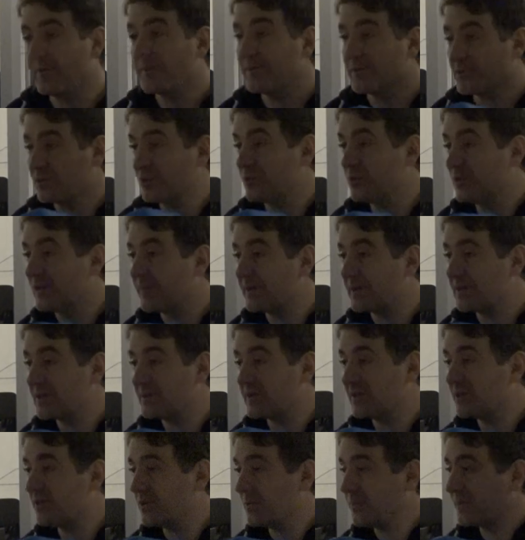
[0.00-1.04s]
bien, entendu, des
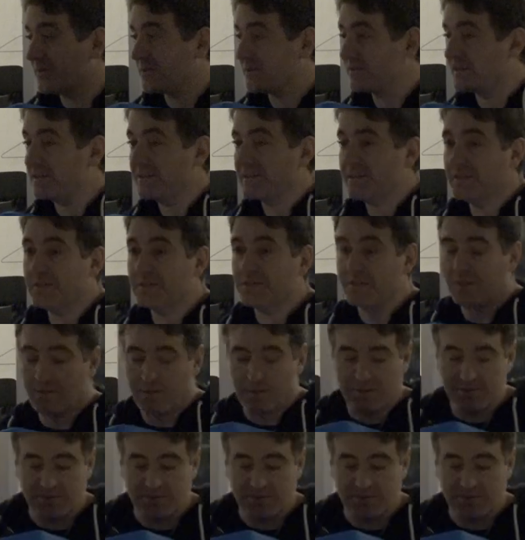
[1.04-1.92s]
présentateurs, présentatrices.